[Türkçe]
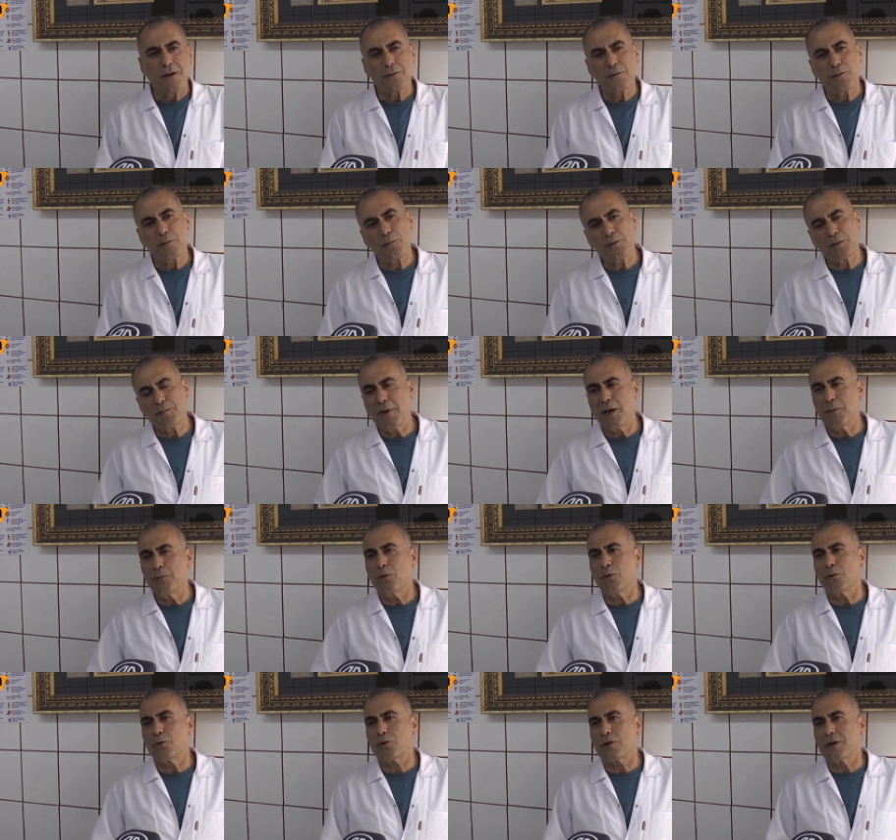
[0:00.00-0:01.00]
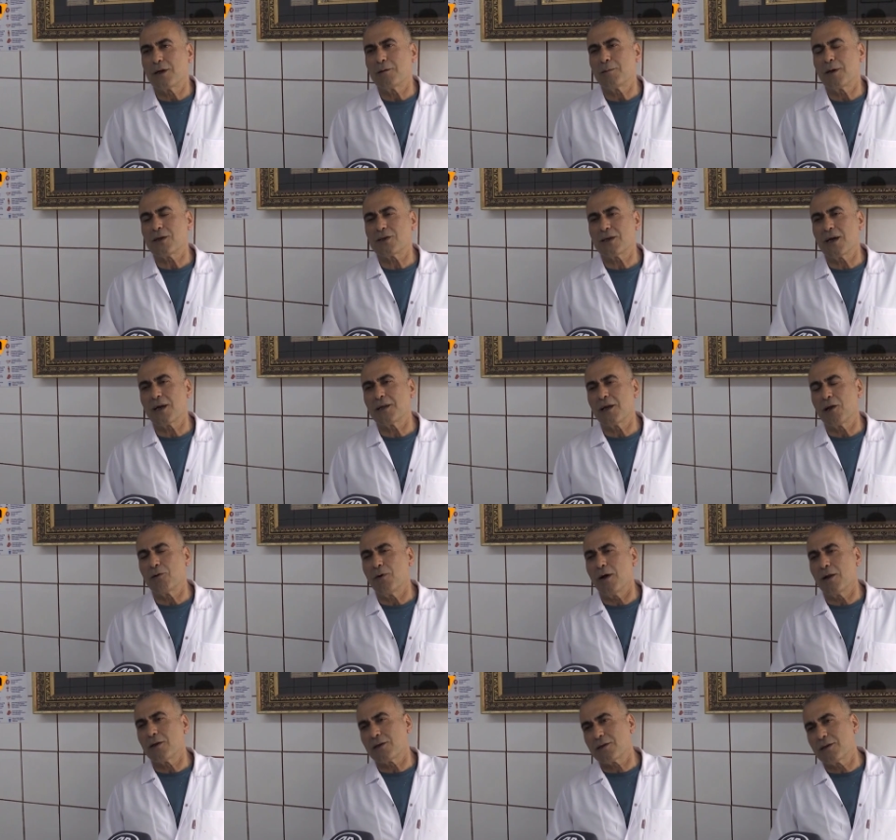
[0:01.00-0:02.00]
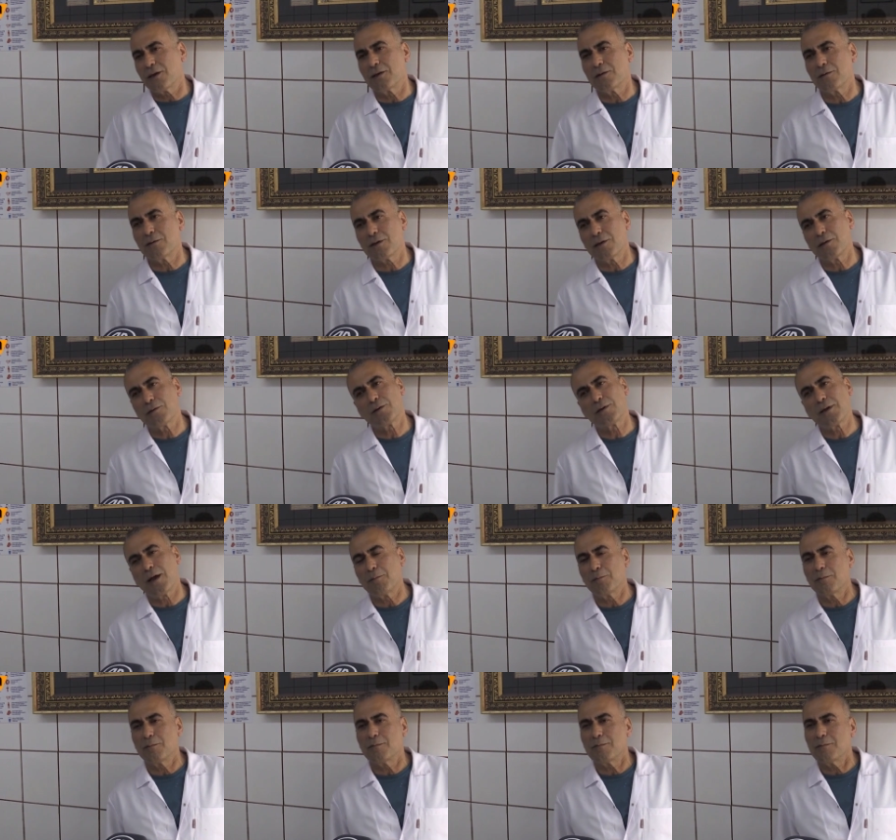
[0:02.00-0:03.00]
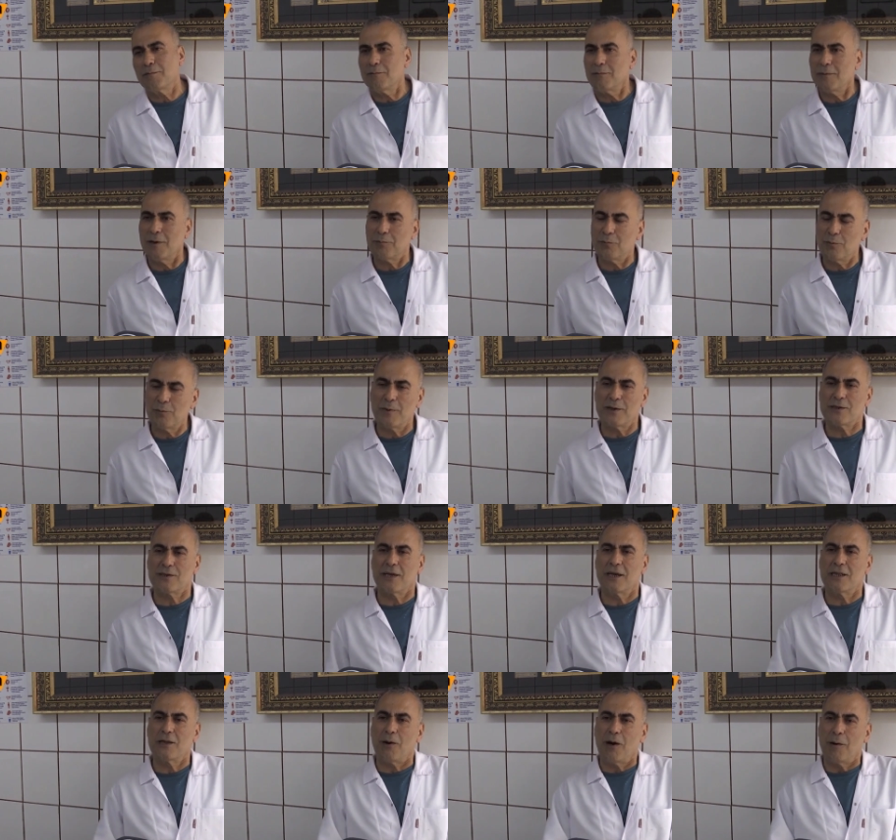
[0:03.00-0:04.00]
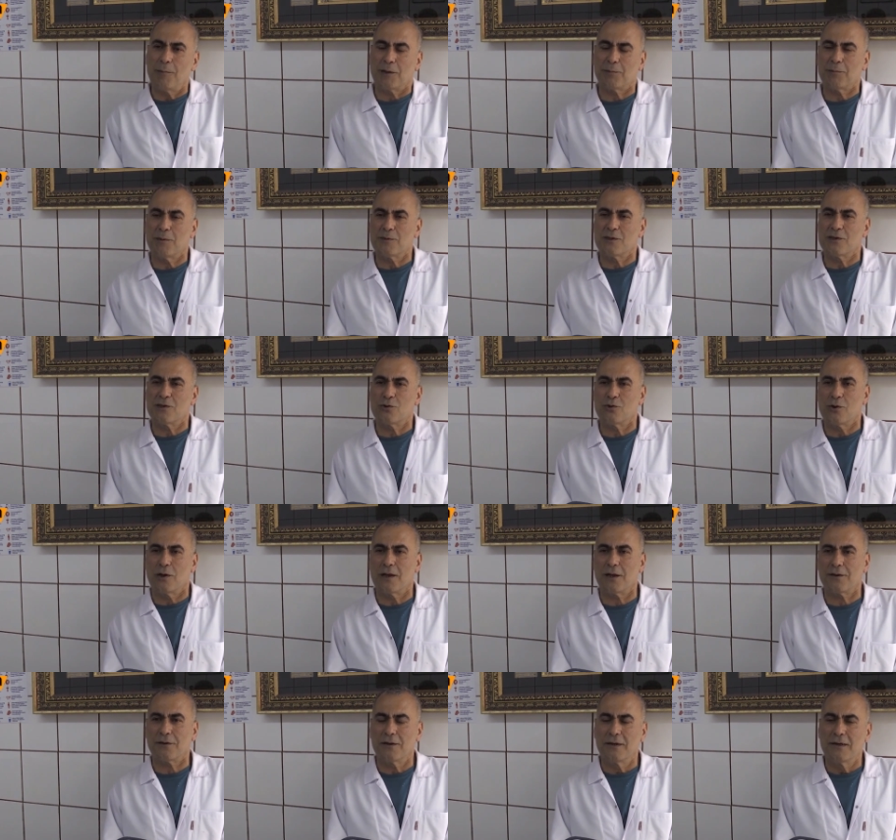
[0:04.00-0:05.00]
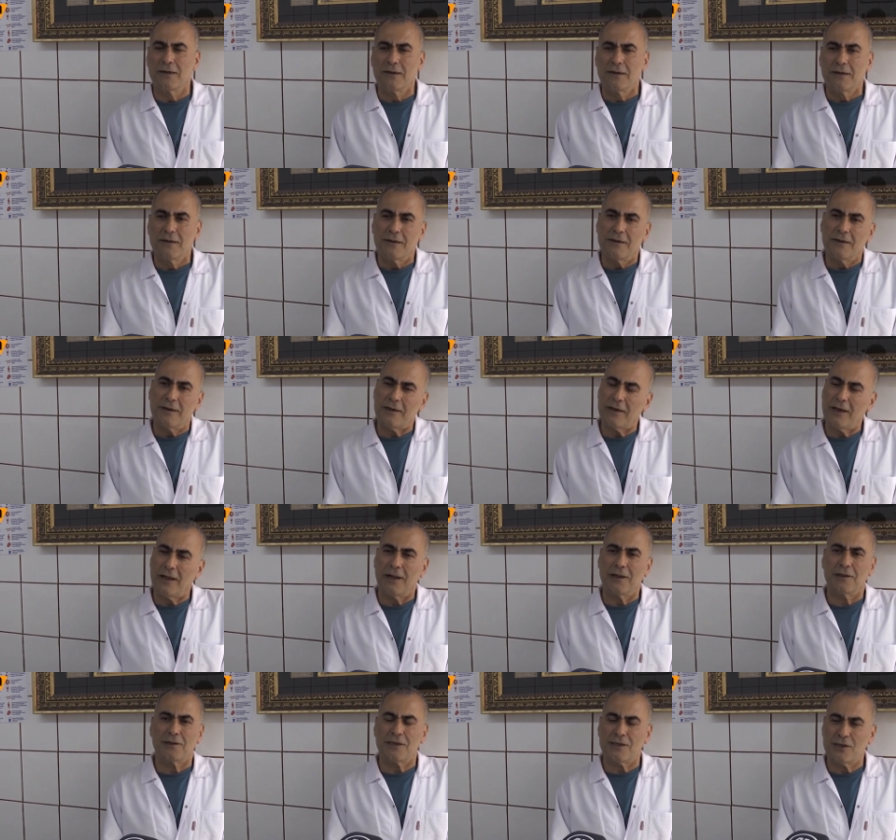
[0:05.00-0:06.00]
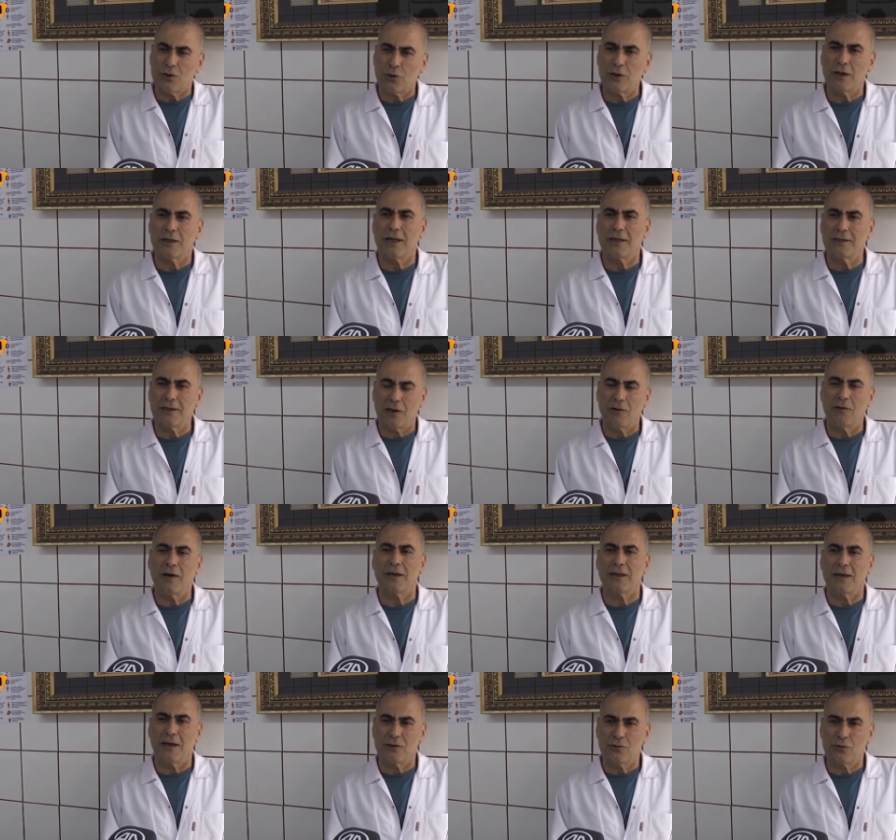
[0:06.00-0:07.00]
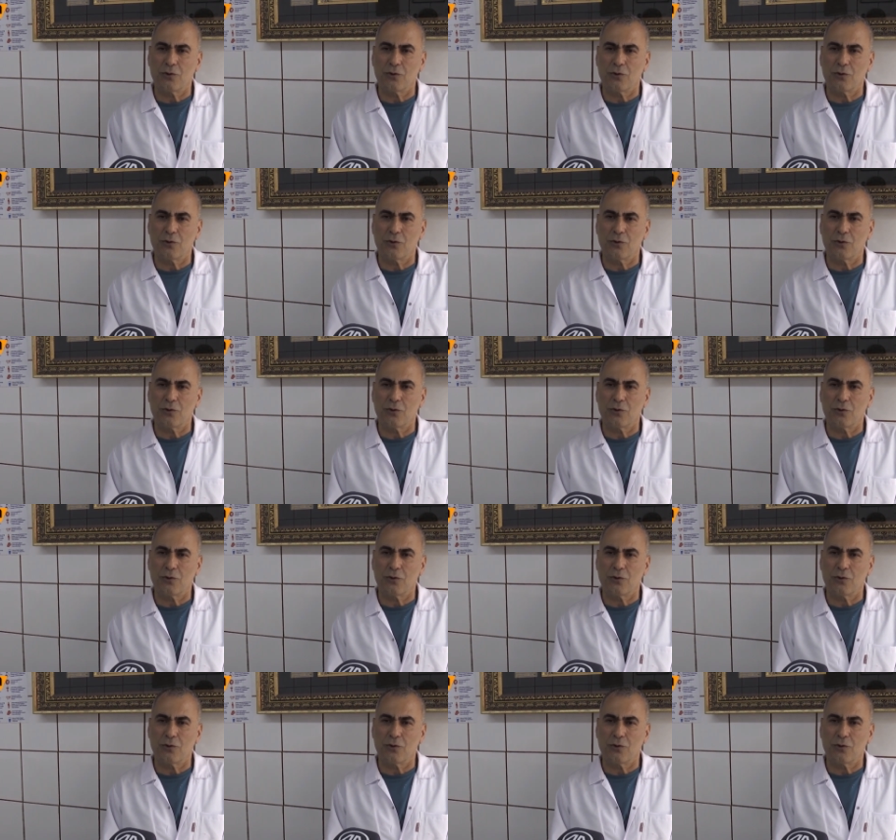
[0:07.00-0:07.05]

Yani işte biz memnun olduklarını, başka yerden ev aldıklarını, işte sizden hep bu mesleğe devam etmemizi istiyorlar genelde teşekkür edenler var yani.